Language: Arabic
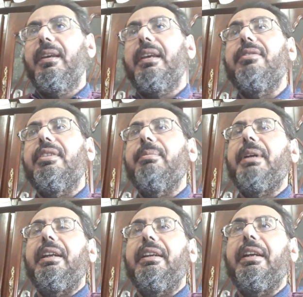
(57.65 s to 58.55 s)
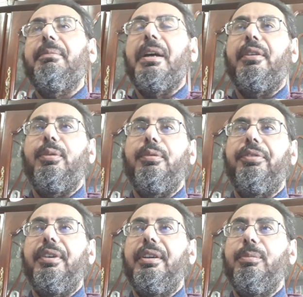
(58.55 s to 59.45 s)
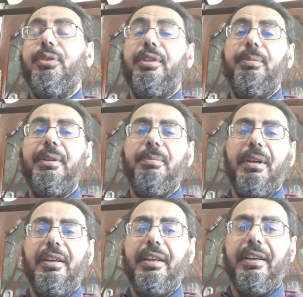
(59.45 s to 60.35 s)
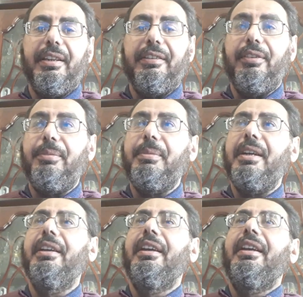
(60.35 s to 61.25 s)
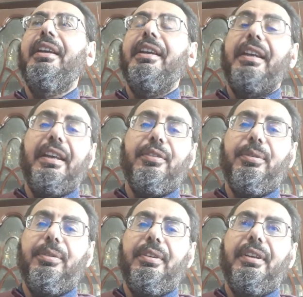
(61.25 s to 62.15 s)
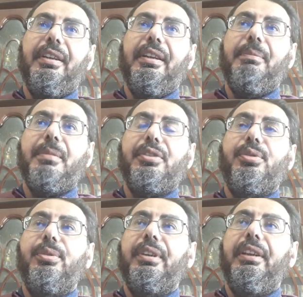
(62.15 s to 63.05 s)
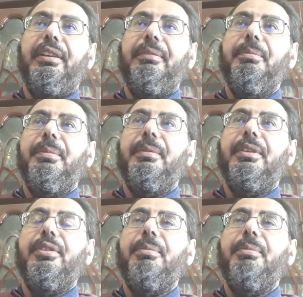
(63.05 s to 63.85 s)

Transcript: كان زمان كان معروف إن مطربين المهرجانات اللي هم كانوا آه، مشهورين بان